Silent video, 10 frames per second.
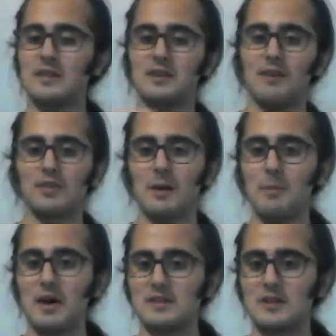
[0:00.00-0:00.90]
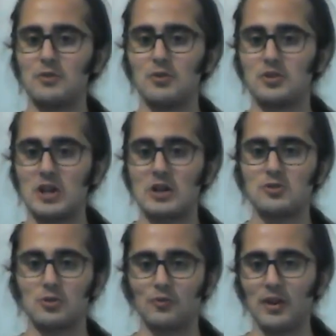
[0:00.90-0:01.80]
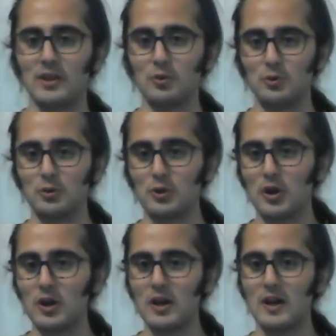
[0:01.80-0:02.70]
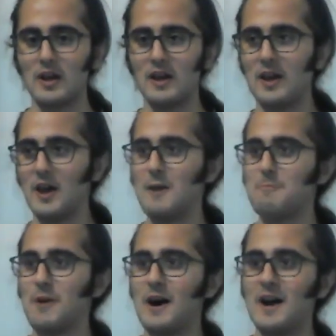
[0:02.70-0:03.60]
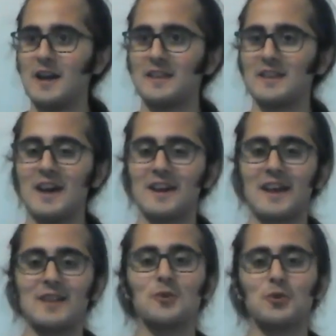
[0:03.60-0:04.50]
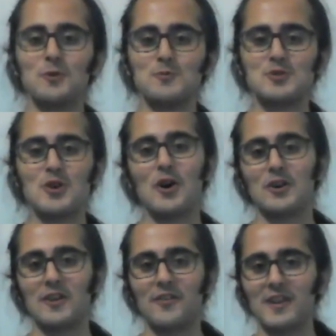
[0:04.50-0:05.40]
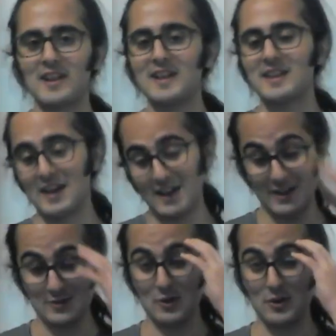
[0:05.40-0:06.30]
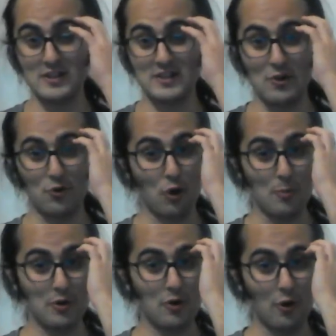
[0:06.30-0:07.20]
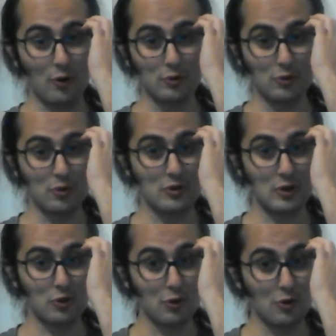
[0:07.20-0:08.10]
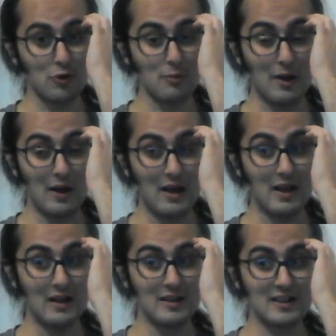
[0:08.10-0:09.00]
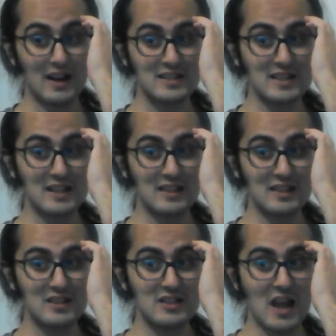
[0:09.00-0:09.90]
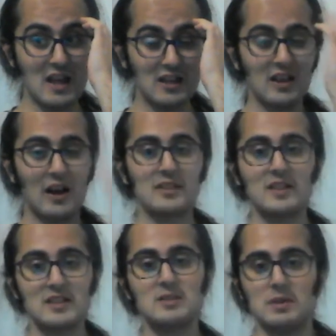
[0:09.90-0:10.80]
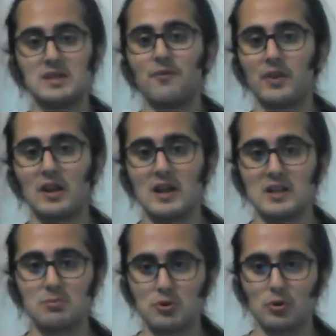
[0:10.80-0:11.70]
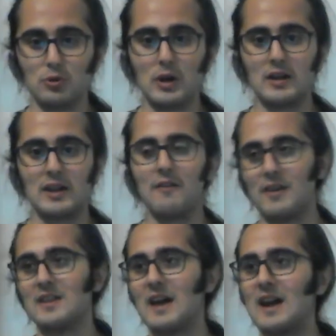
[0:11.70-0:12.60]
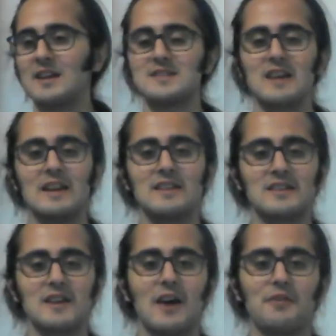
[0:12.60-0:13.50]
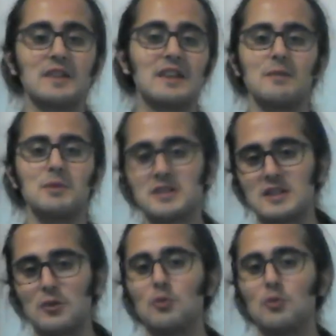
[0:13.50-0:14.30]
etraftan bahsediyor. Cahçuk falan oluyor. Hep aynı derken de gülümsüyor orada falan. Söylediği şeyin komik olduğunu da görüp kastettiği şey daha da spesifikleşmiş oldu. Yani evet herkesin aynı kıyafeti giymesine